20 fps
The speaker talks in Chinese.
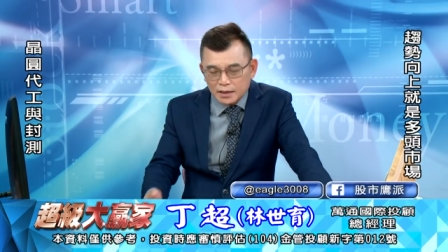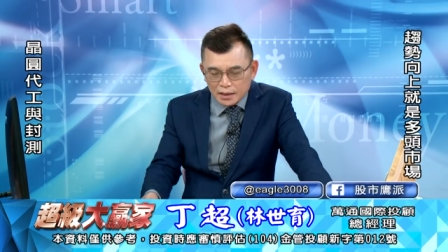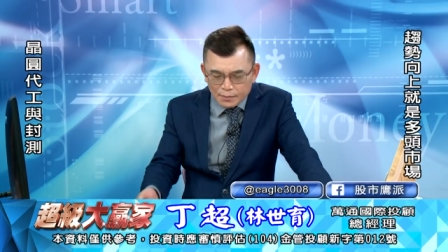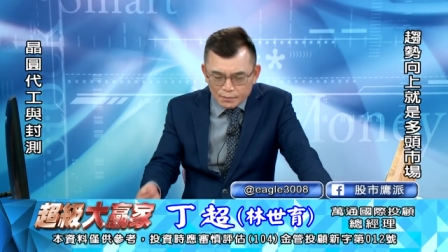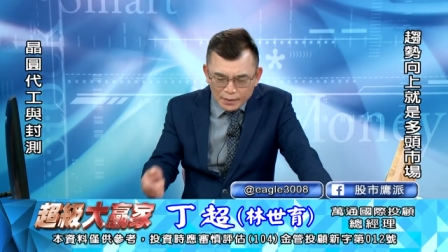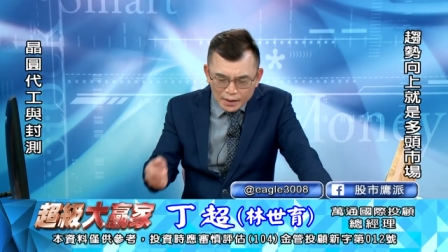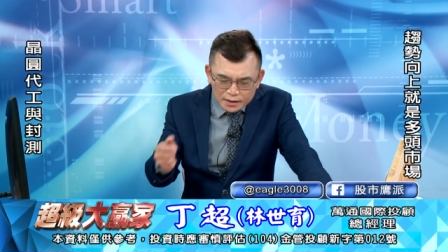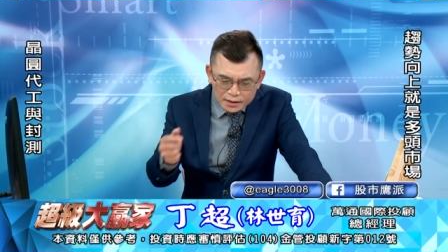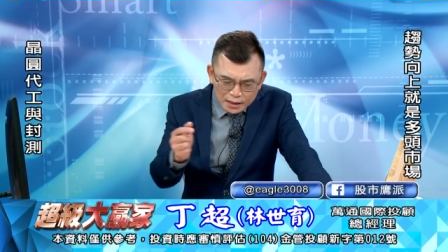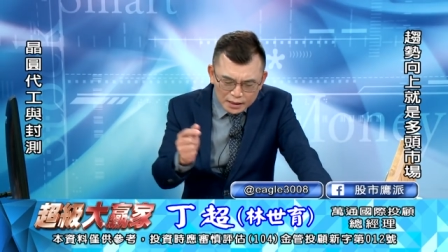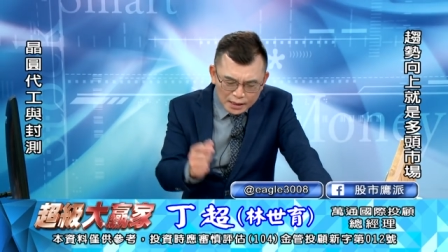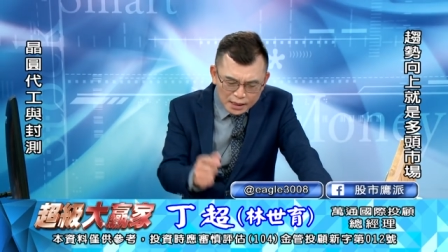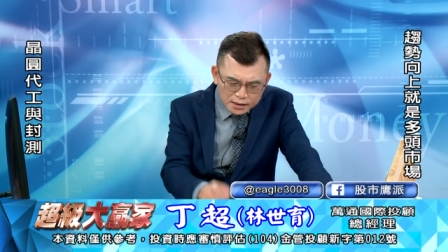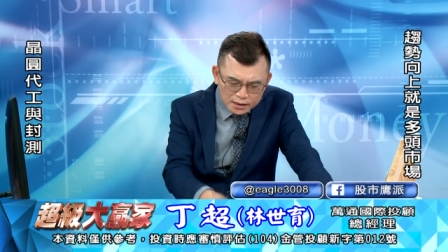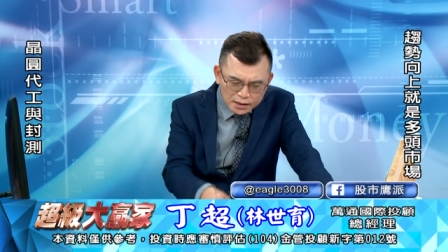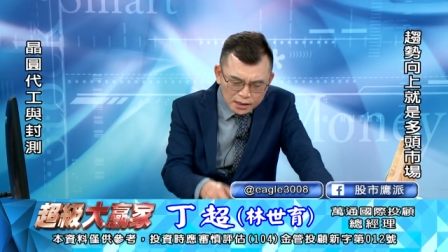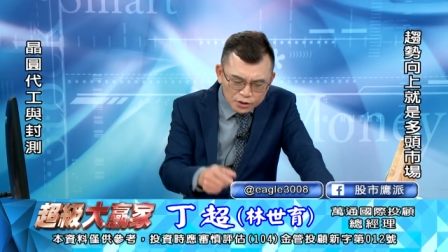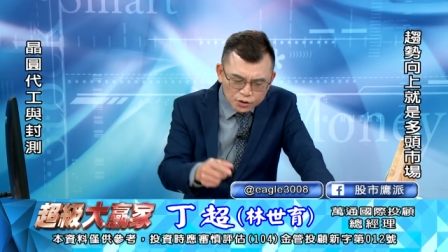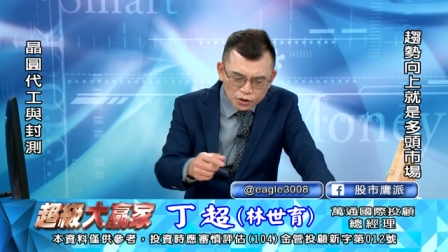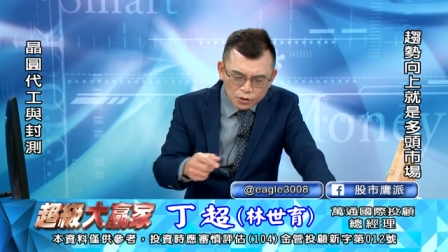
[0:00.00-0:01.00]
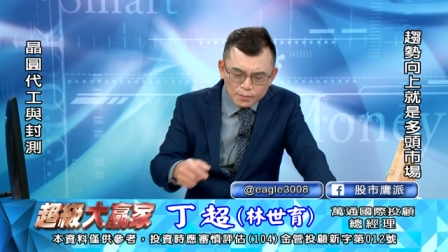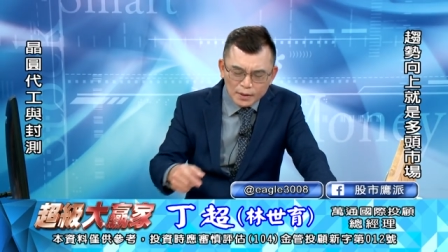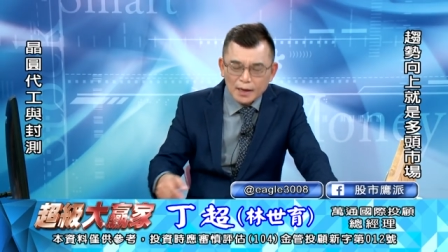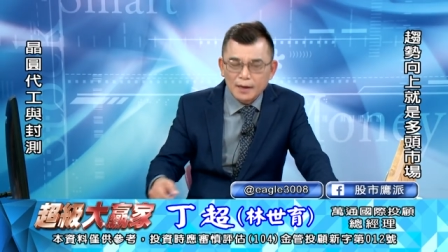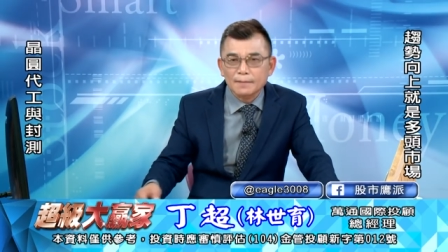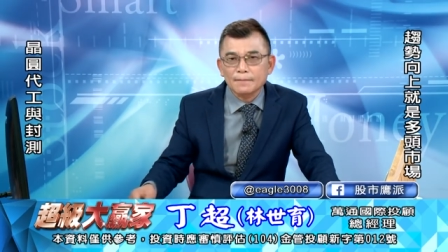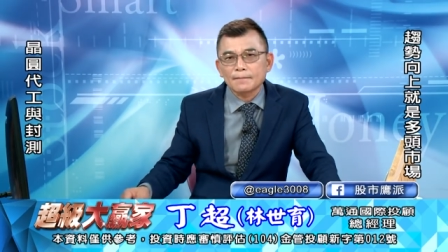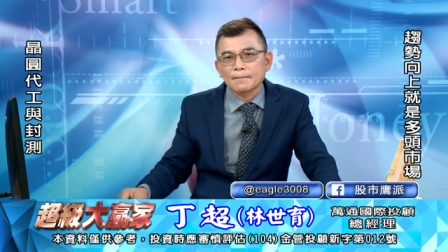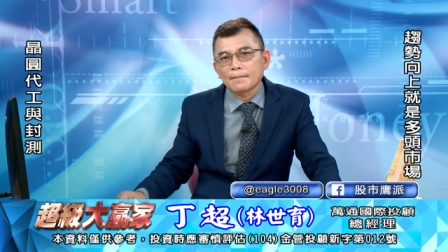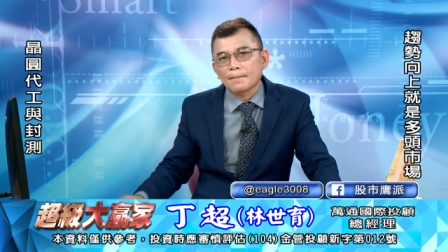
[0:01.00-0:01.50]
三百加台积电九
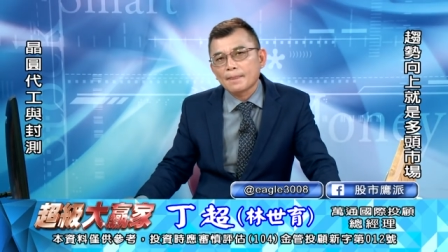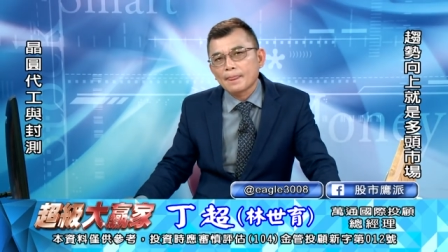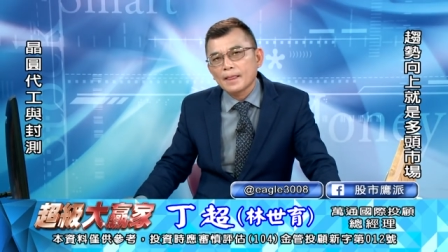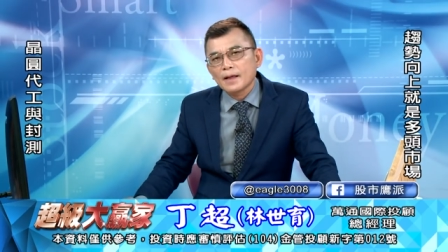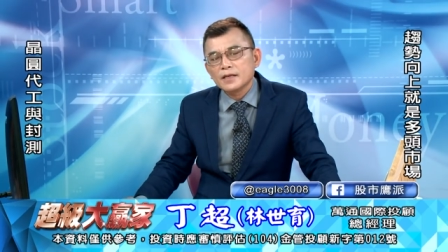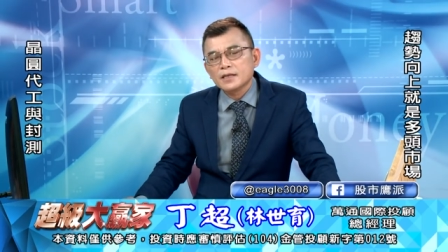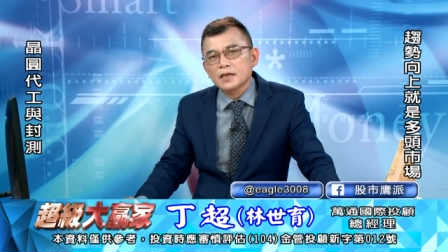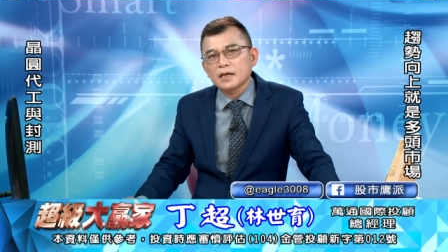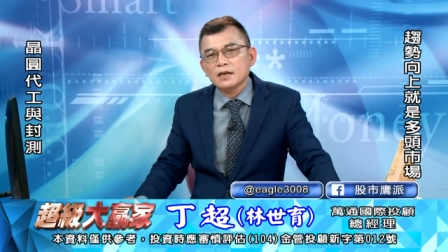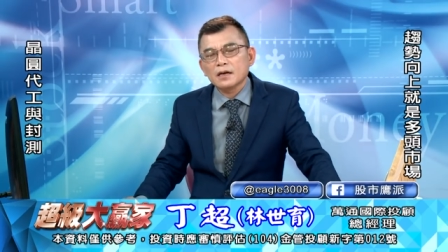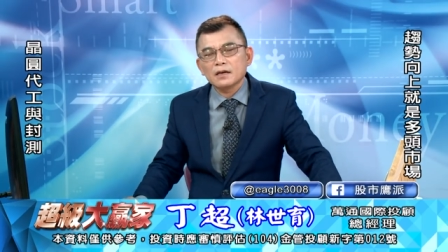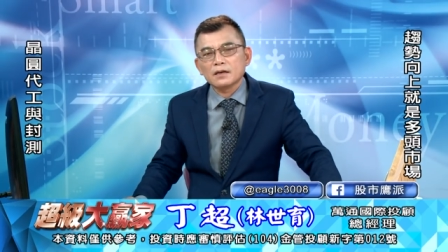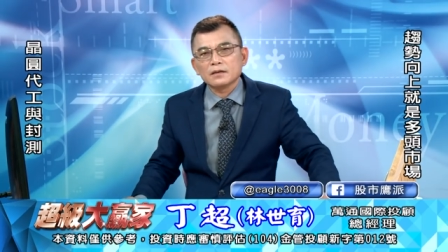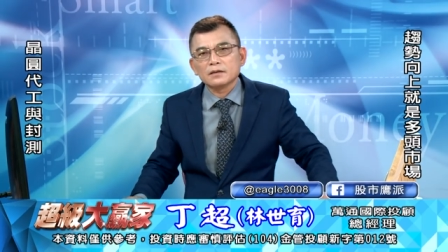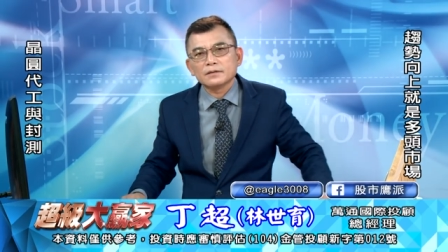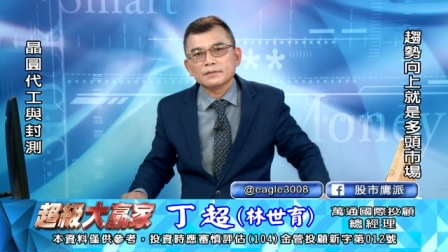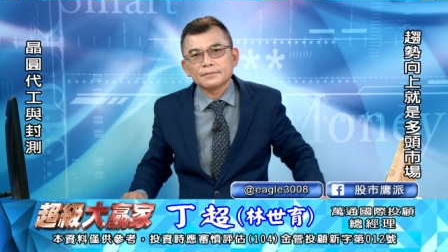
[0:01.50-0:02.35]
百，一千二。